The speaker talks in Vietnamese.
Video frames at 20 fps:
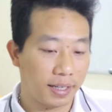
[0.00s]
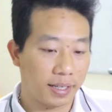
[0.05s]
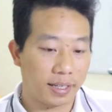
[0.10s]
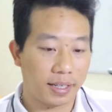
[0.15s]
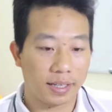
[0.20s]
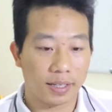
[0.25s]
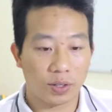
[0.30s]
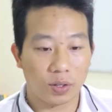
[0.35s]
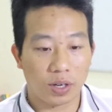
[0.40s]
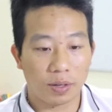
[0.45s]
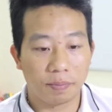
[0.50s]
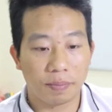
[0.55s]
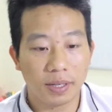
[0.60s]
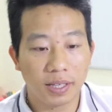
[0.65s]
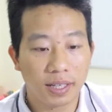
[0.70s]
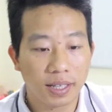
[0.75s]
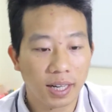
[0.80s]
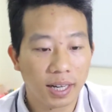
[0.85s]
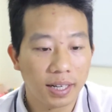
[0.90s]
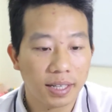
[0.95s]
à, loại
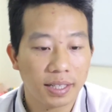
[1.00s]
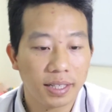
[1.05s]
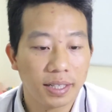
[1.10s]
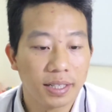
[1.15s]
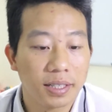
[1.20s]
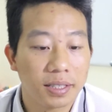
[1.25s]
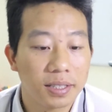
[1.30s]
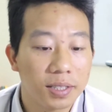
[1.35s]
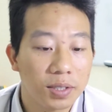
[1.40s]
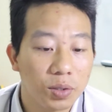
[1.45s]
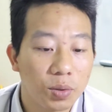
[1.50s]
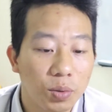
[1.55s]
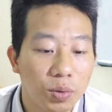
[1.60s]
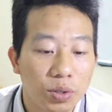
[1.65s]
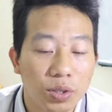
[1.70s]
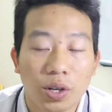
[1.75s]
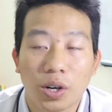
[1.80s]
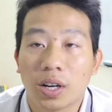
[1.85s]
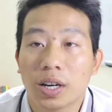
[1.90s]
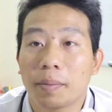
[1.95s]
pin này thì được sử
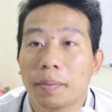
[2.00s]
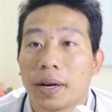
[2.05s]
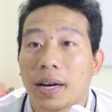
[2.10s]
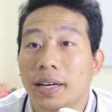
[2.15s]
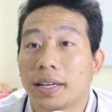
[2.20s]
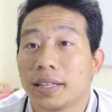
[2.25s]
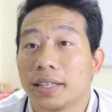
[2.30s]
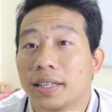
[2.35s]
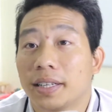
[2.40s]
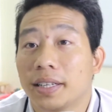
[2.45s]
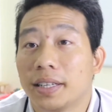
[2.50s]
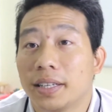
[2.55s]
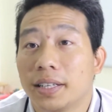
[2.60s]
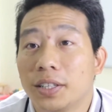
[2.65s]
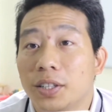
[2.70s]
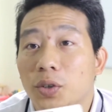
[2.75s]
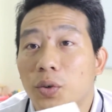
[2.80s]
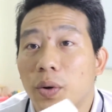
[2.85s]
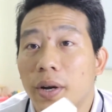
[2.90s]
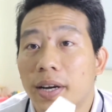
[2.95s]
dụng cho các máy ảnh
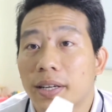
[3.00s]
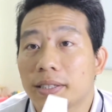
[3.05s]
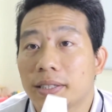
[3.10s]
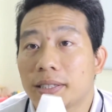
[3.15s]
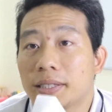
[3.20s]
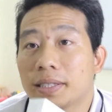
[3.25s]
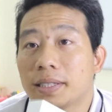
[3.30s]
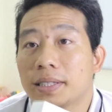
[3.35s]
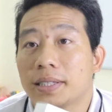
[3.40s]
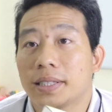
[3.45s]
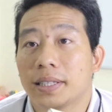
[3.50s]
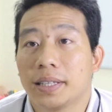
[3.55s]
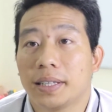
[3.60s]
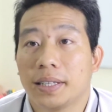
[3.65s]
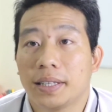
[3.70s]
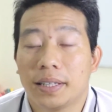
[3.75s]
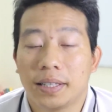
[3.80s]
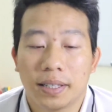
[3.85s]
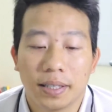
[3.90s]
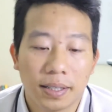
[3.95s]
iOS
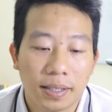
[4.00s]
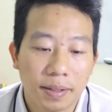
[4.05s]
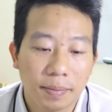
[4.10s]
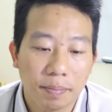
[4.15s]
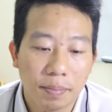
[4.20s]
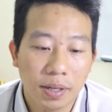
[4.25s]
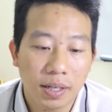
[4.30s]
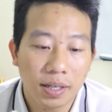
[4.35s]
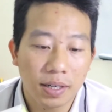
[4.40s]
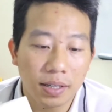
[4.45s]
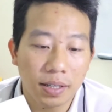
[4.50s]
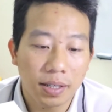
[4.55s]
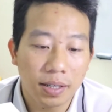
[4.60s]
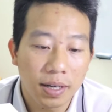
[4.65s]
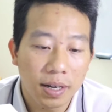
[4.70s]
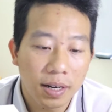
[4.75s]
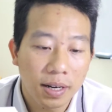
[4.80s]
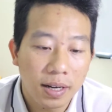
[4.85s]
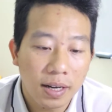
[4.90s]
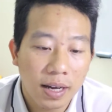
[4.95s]
M2,
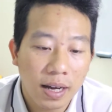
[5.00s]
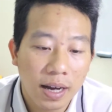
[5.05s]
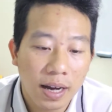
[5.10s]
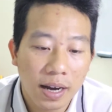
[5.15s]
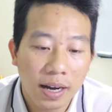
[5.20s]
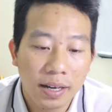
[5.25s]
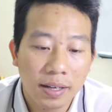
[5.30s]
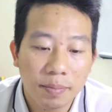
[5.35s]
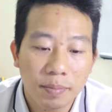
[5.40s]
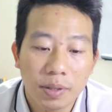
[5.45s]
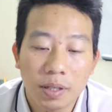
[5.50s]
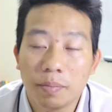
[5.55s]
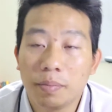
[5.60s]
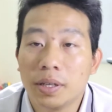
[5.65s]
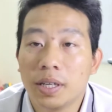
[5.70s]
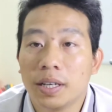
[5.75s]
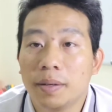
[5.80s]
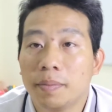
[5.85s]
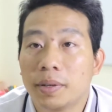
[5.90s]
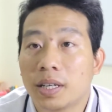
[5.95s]

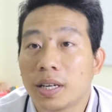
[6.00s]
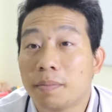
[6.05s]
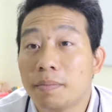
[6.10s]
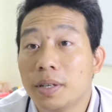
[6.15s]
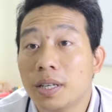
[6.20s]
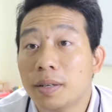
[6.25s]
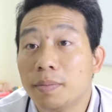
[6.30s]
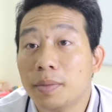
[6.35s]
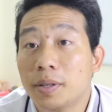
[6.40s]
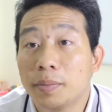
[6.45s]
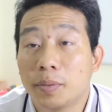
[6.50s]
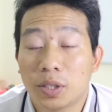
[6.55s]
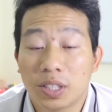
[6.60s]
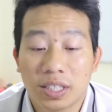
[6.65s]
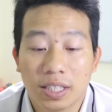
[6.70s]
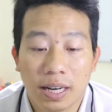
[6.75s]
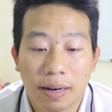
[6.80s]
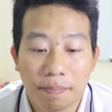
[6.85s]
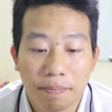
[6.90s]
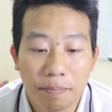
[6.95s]
M10, M50,
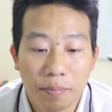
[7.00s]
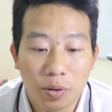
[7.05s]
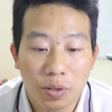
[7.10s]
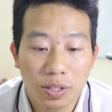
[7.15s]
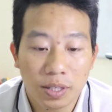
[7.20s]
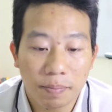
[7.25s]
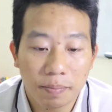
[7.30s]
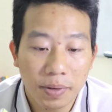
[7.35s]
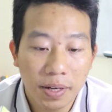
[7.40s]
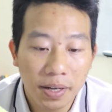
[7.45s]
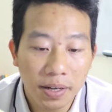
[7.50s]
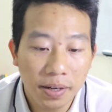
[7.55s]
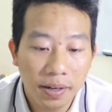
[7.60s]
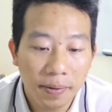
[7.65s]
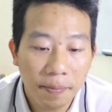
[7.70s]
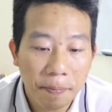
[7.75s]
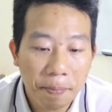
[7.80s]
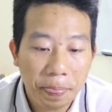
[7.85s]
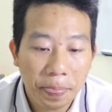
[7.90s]
M100, 100D